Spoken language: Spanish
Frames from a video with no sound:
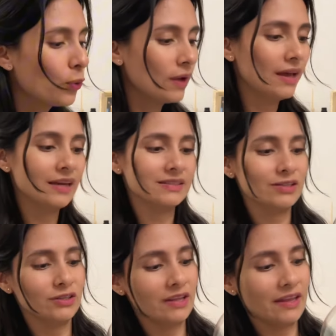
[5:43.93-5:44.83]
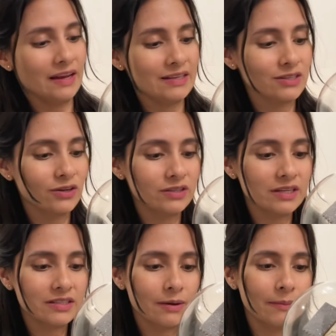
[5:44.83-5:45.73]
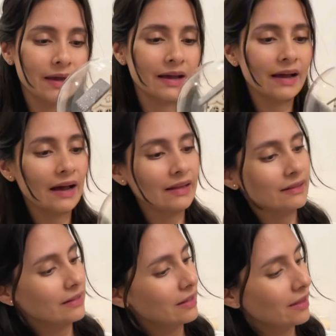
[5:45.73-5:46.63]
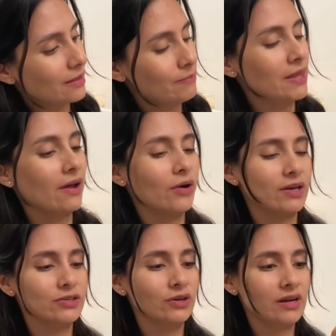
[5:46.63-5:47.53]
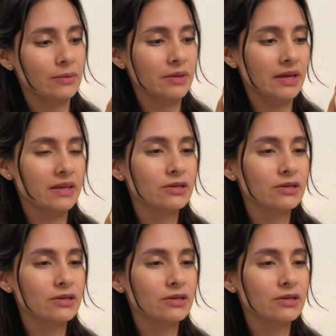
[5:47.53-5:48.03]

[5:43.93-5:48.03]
Esta es otra de las cosas que me encantan de mi decoración navideña.